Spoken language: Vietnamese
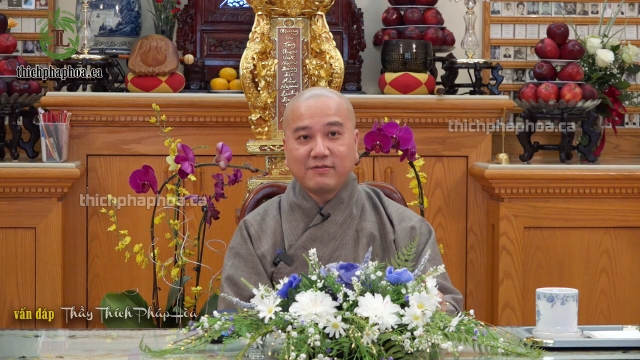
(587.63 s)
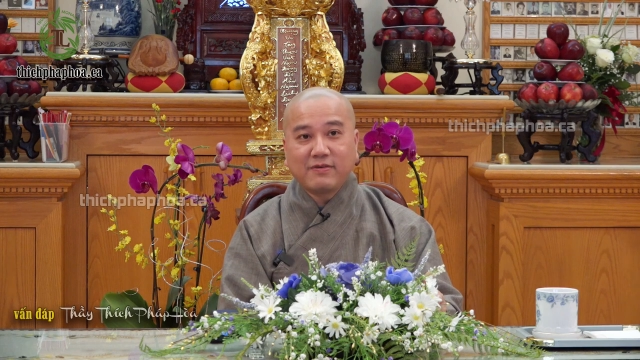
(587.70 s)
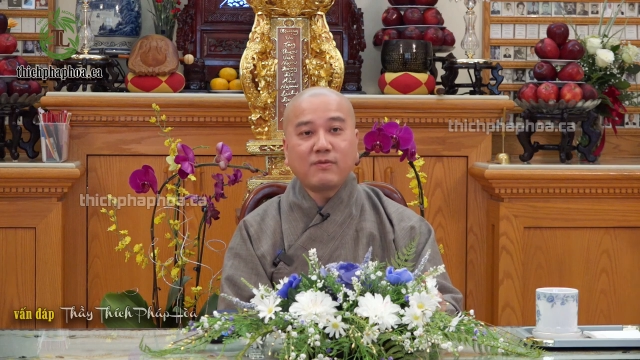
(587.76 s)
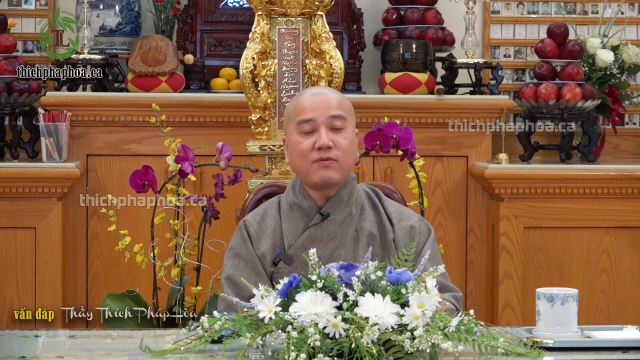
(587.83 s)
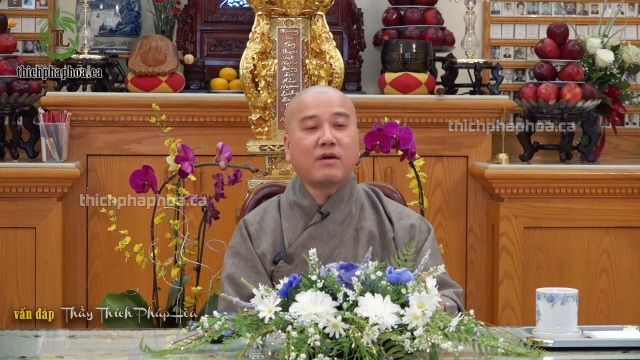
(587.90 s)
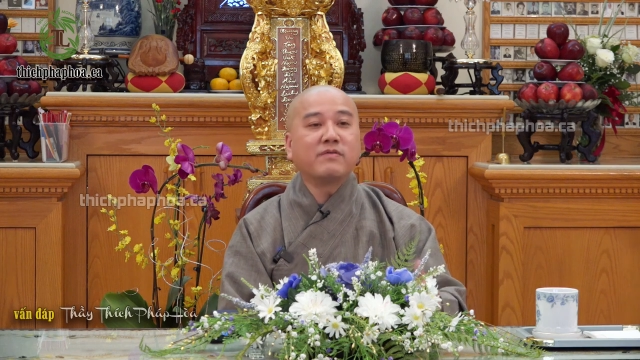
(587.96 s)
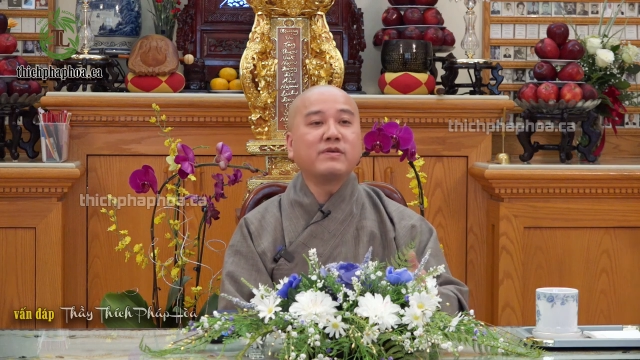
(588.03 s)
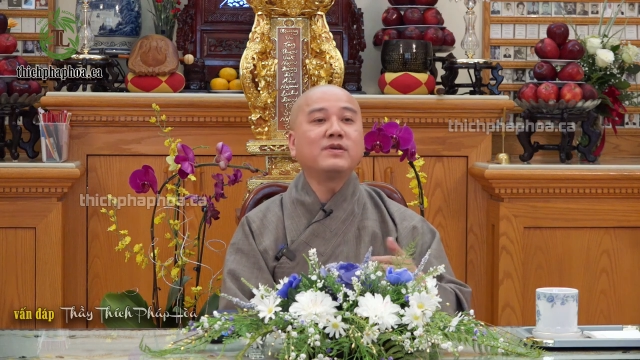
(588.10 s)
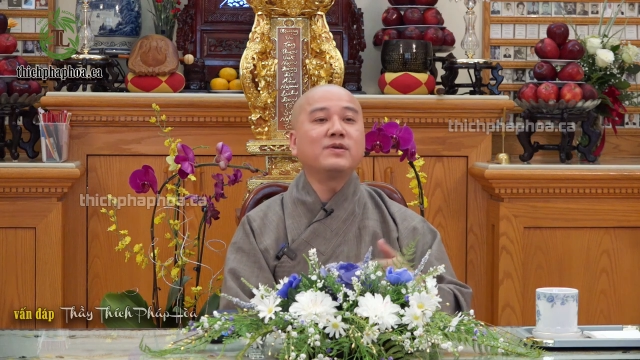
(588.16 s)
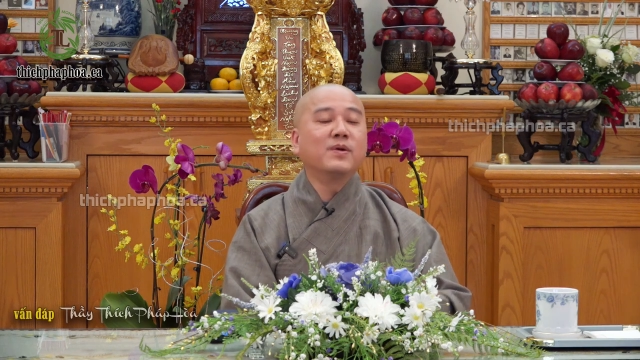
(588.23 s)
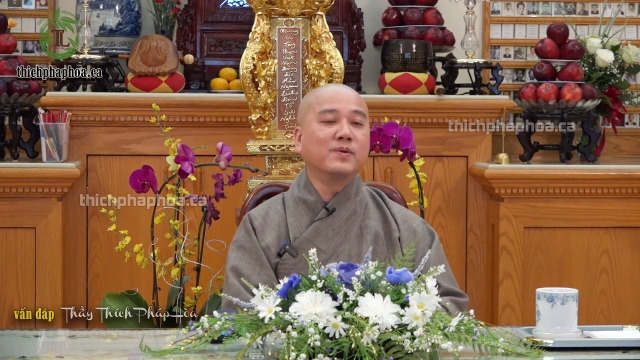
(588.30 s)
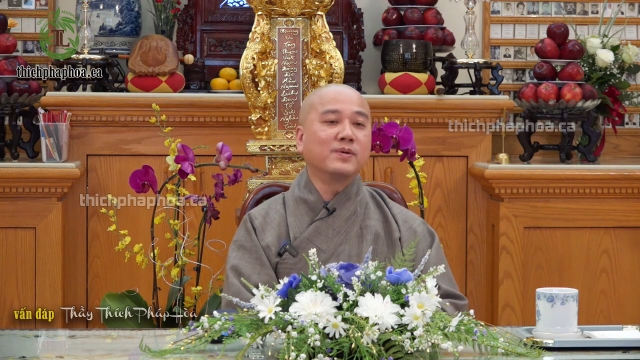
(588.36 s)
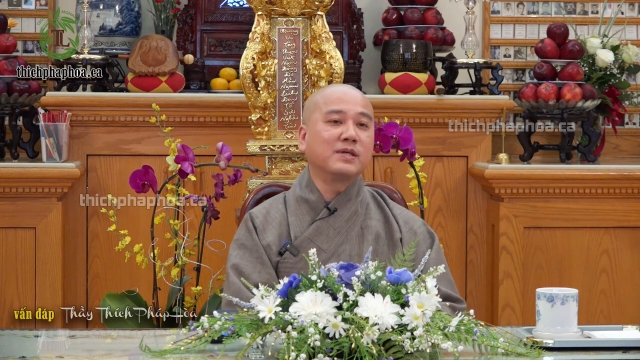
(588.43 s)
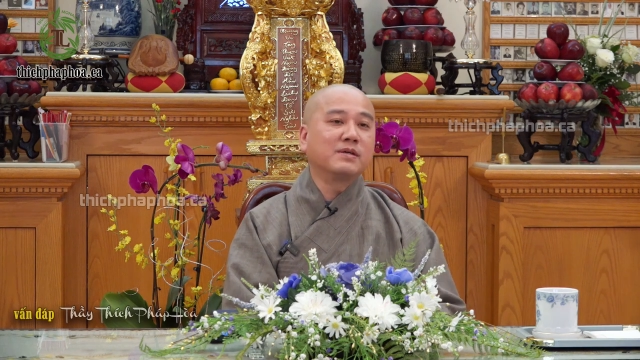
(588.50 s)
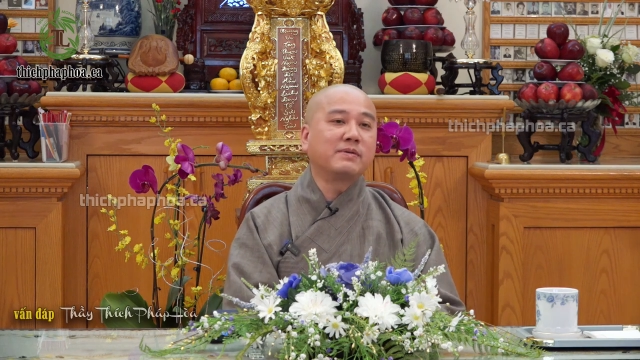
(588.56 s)
Pháp Hòa ví
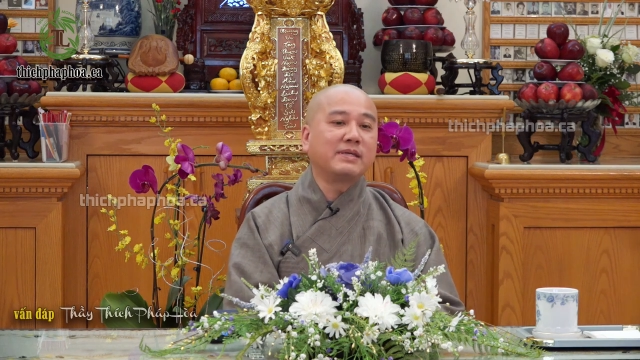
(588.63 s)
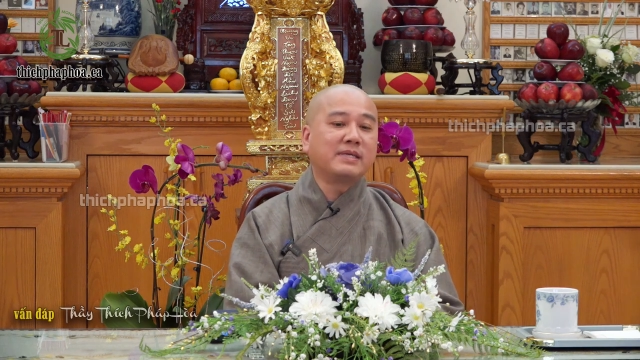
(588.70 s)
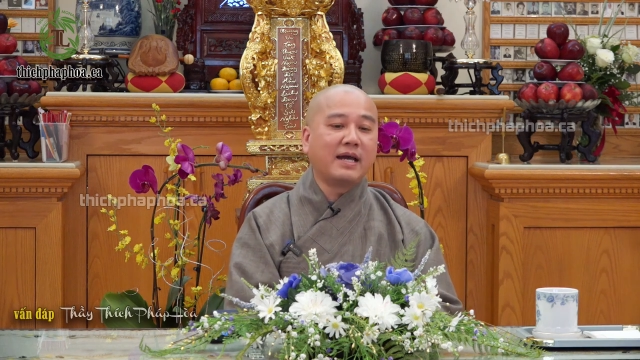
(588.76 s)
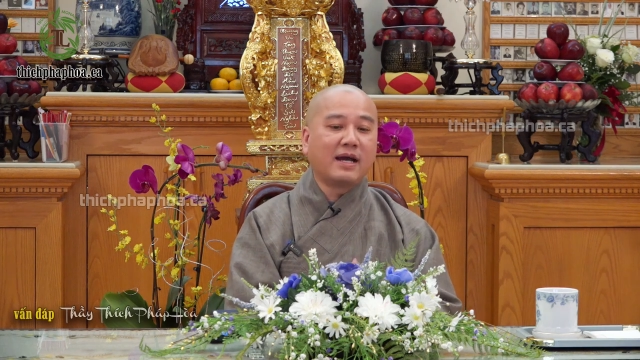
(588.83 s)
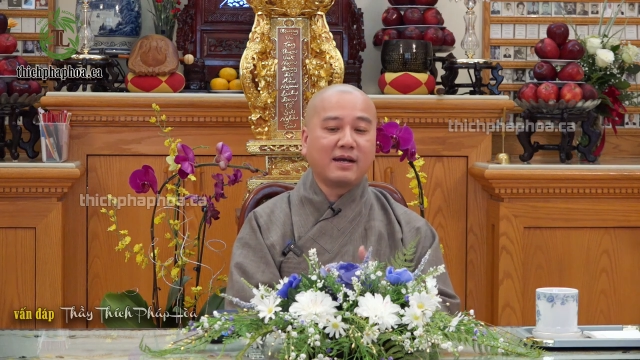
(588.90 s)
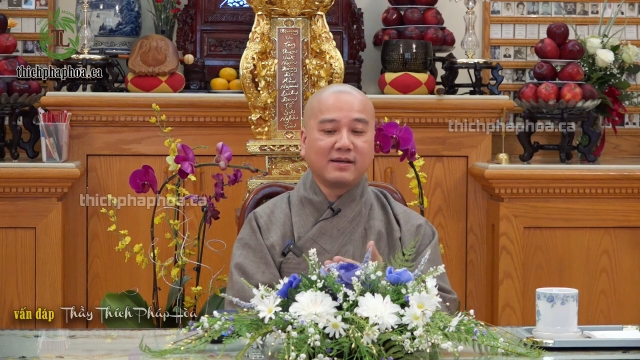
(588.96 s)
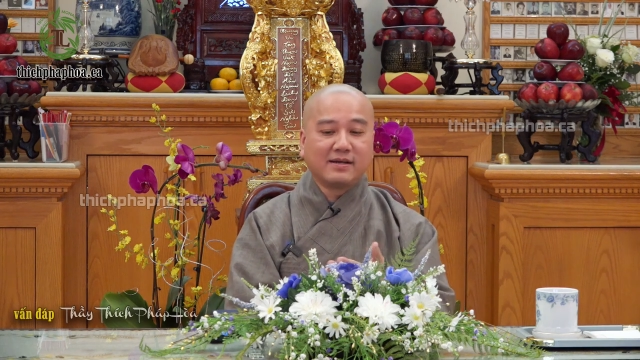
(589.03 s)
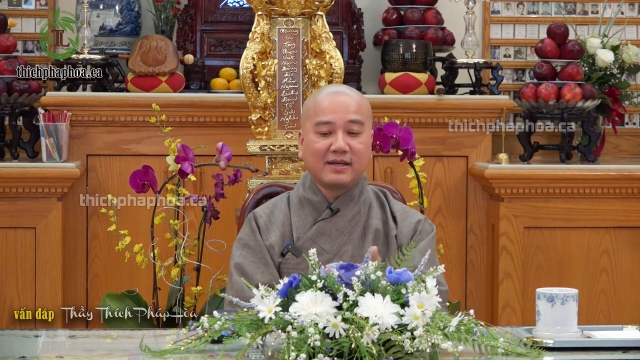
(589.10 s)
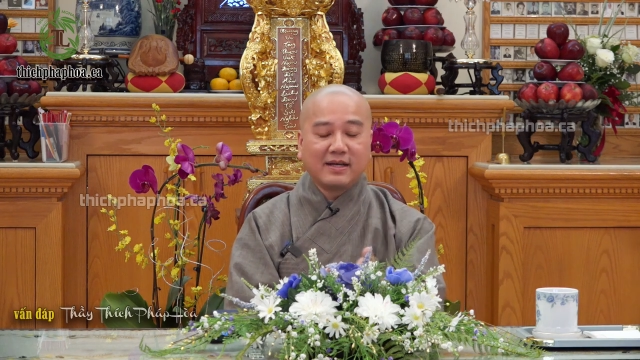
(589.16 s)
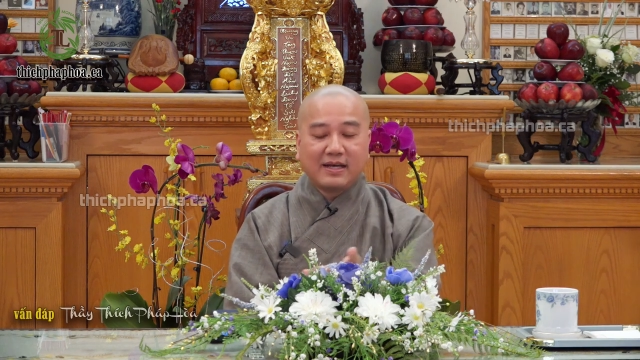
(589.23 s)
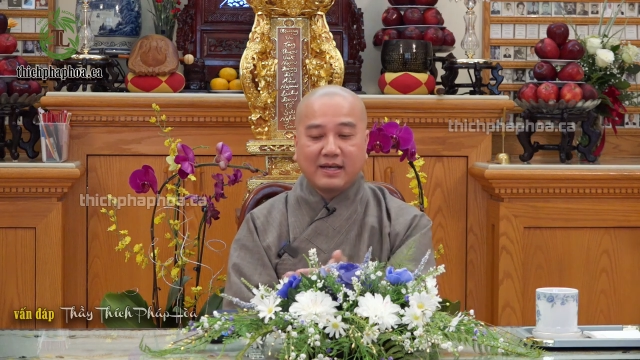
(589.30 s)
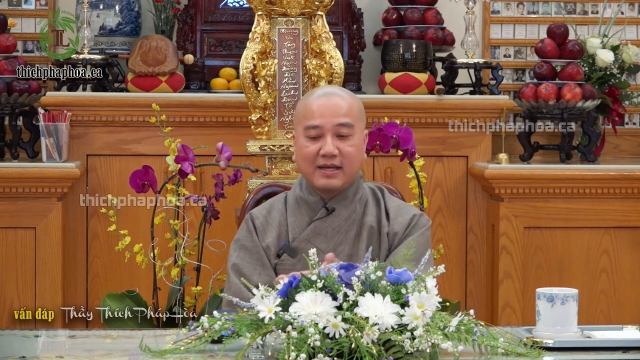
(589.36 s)
dụ như bây giờ